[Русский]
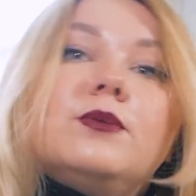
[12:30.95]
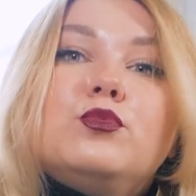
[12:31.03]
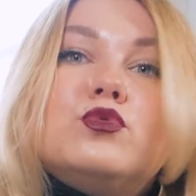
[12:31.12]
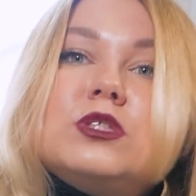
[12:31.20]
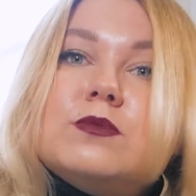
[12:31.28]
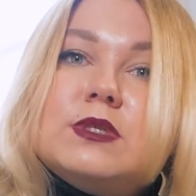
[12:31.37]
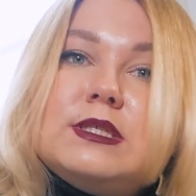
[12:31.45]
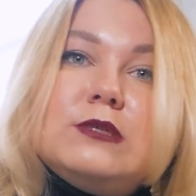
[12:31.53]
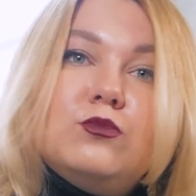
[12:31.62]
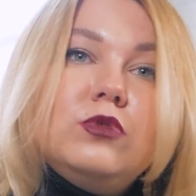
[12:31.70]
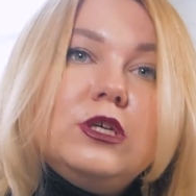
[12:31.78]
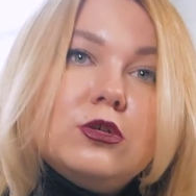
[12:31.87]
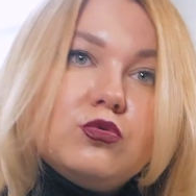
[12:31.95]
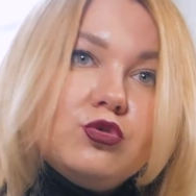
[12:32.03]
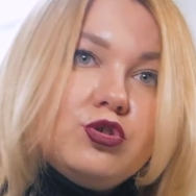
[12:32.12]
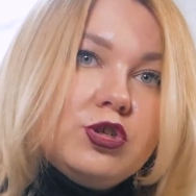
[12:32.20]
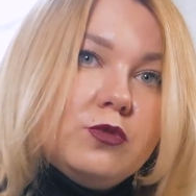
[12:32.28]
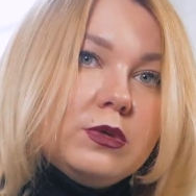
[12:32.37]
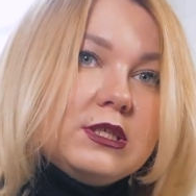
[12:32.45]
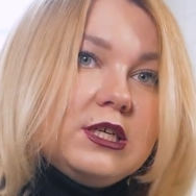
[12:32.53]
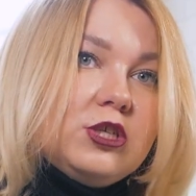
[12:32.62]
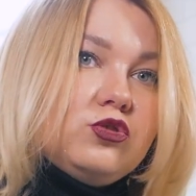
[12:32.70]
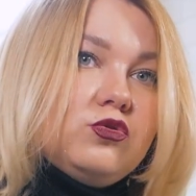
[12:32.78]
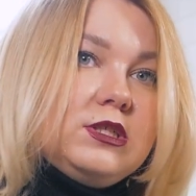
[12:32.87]
допустим, стимулирующий
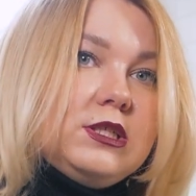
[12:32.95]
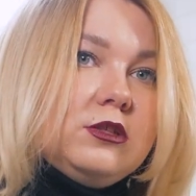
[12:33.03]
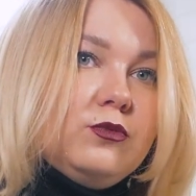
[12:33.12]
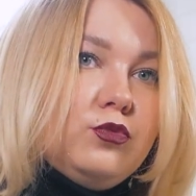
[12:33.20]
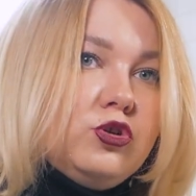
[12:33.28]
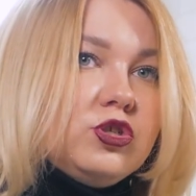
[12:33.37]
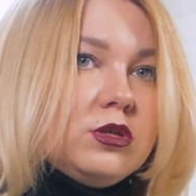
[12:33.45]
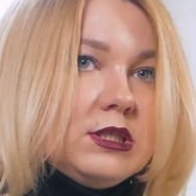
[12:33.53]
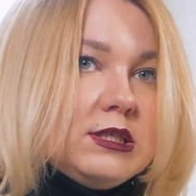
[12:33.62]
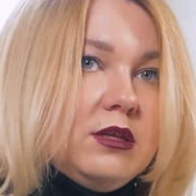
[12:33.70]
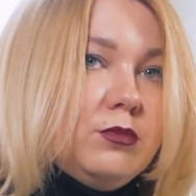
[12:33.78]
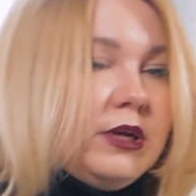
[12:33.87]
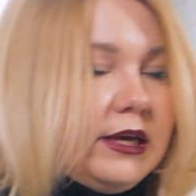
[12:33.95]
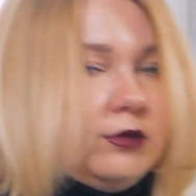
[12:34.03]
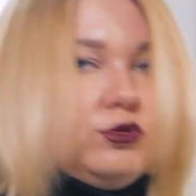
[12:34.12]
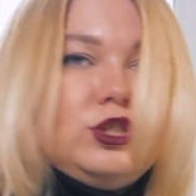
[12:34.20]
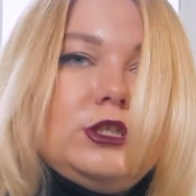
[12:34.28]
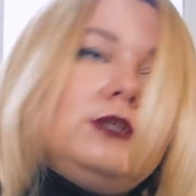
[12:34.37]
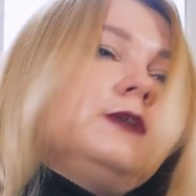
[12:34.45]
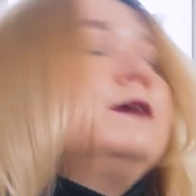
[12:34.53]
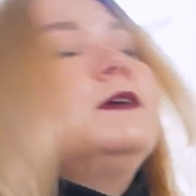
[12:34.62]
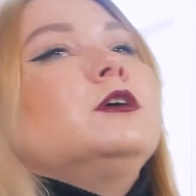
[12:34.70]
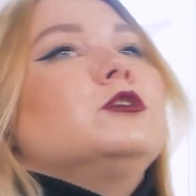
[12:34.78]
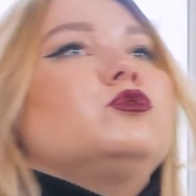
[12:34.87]
массаж, то есть это больше расслабляющий,
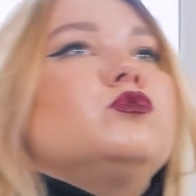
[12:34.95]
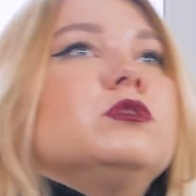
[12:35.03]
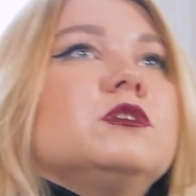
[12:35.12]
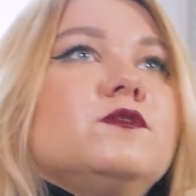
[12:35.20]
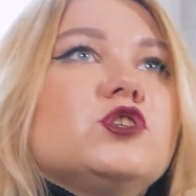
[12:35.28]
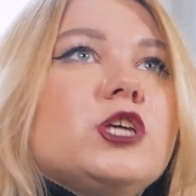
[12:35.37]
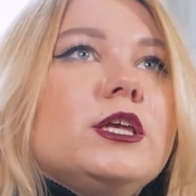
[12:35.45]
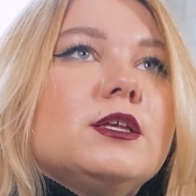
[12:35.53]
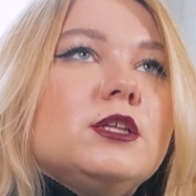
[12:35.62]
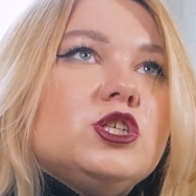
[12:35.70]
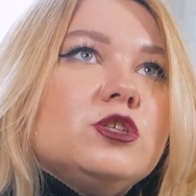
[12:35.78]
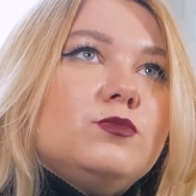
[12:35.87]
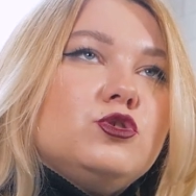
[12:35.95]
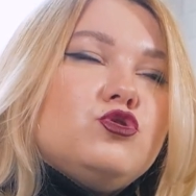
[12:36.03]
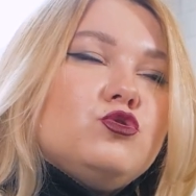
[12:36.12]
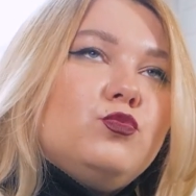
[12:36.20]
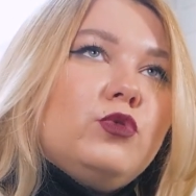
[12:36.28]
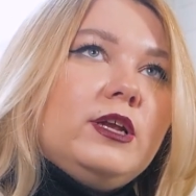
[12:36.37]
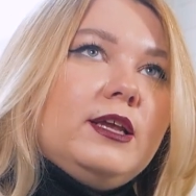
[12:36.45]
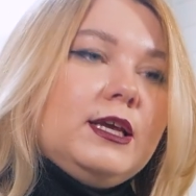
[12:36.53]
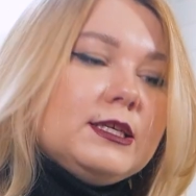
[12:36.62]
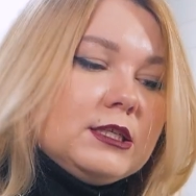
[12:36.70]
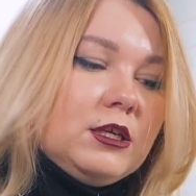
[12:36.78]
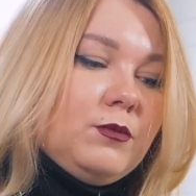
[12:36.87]
то движения должны быть чуть более
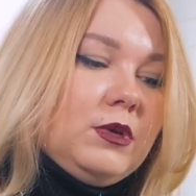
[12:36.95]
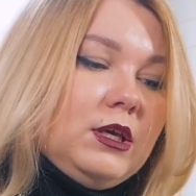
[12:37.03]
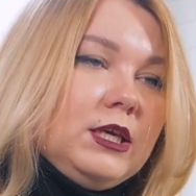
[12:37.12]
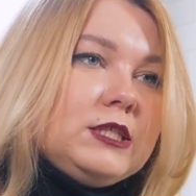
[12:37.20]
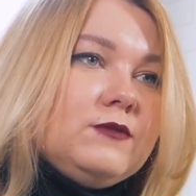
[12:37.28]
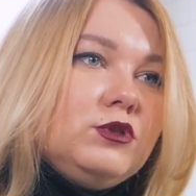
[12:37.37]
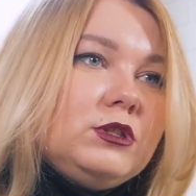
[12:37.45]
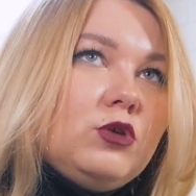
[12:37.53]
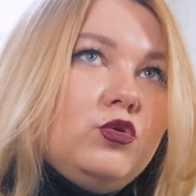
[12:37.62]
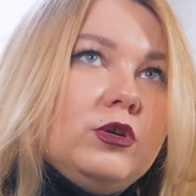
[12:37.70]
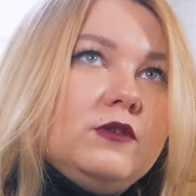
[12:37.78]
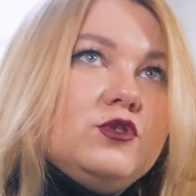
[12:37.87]
резкими. Есть вот такое